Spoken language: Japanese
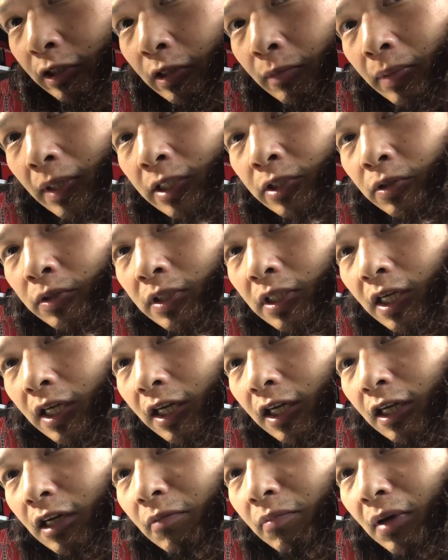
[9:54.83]
て場所さ
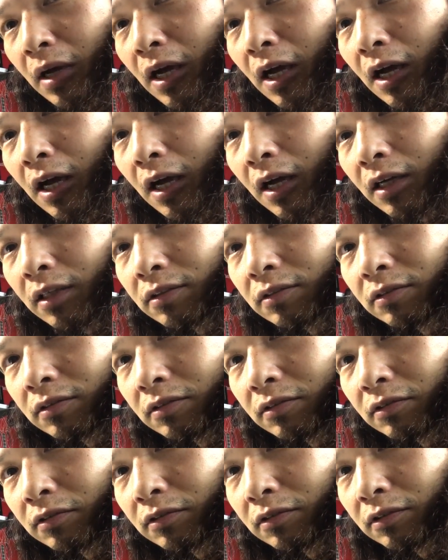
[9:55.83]
えあれば
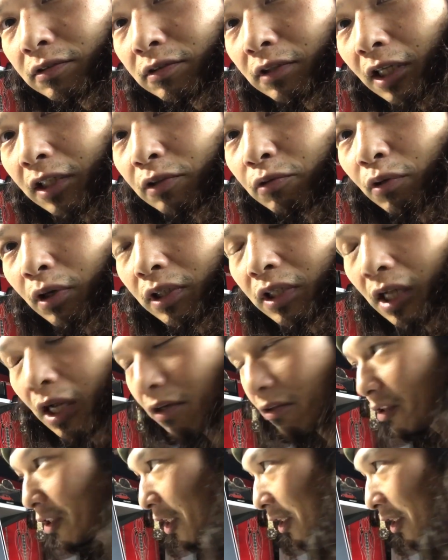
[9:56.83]
なんとかなる